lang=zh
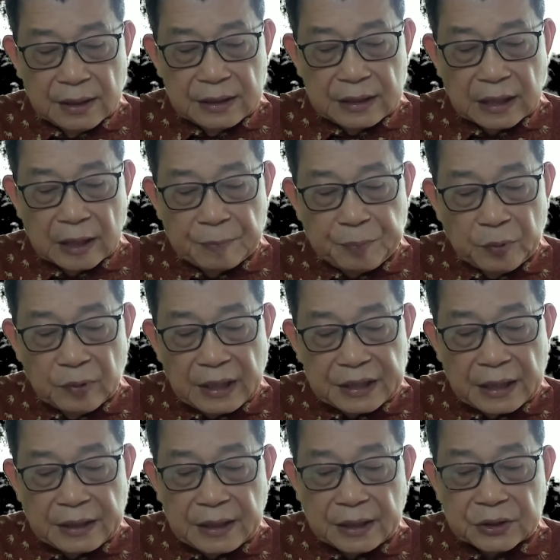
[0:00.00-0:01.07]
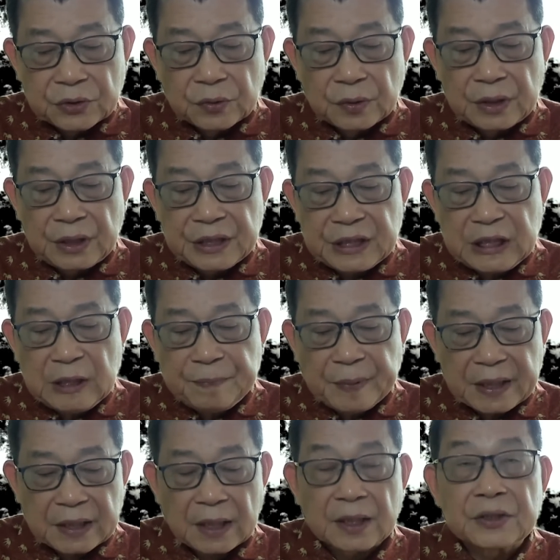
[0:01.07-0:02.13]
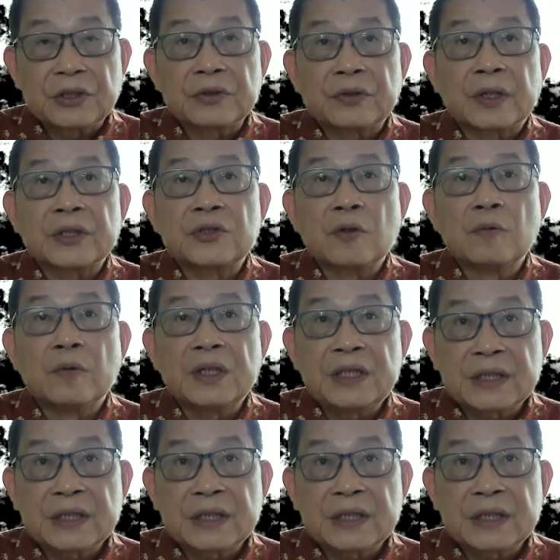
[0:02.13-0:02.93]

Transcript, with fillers: 这个布莱恩特说：“你基本上就是和中国一